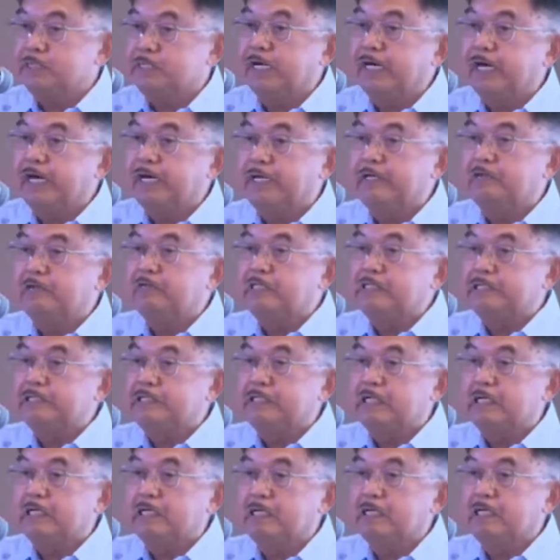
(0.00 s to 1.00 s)
sekarang di
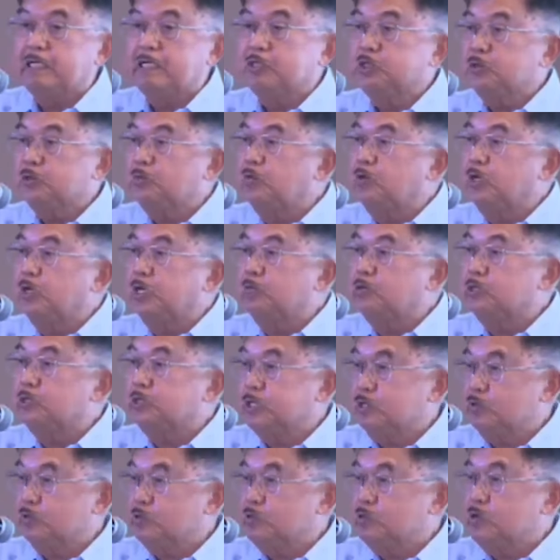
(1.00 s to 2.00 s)
Indonesia 10 ribu
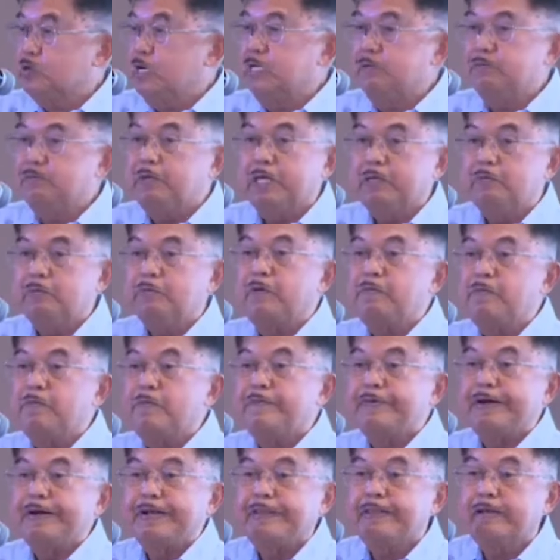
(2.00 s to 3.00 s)
swasta 5 ribu
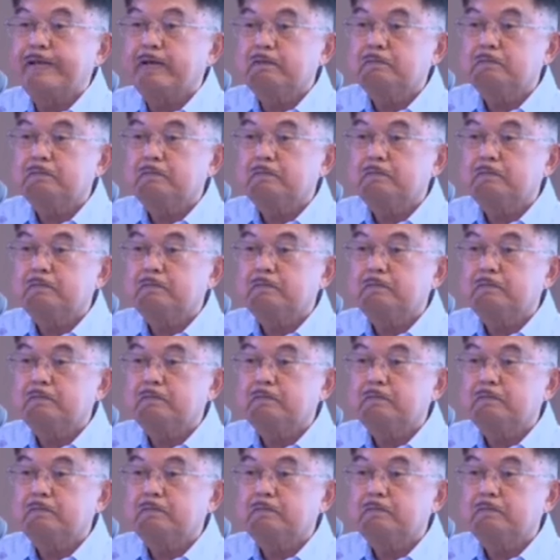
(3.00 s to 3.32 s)
pemerintah